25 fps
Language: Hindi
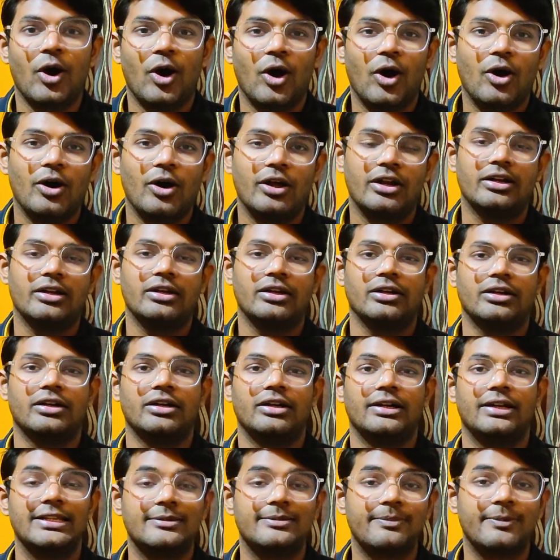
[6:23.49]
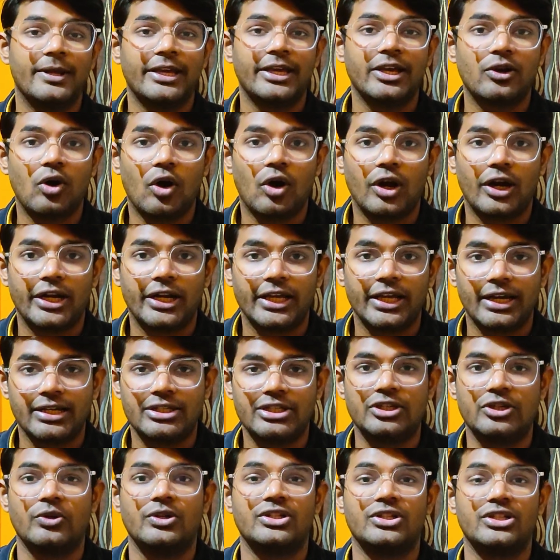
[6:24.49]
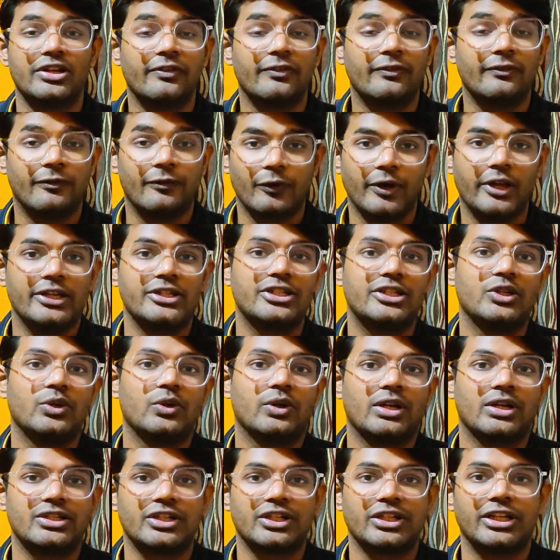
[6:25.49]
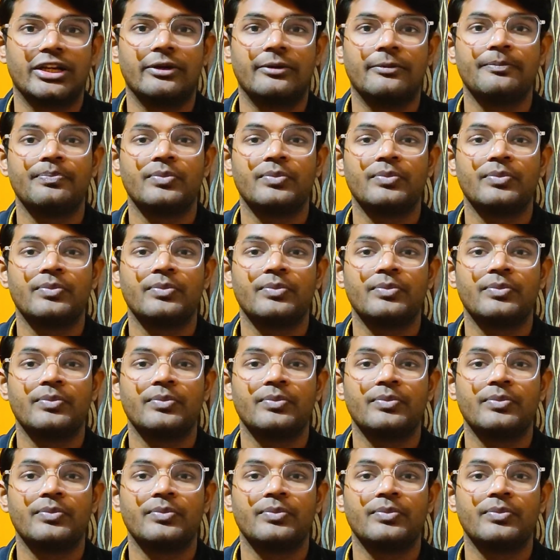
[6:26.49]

और डिस्प्ले की क्वालिटी अच्छी होनी चाहिए फुल एच होना चाहिए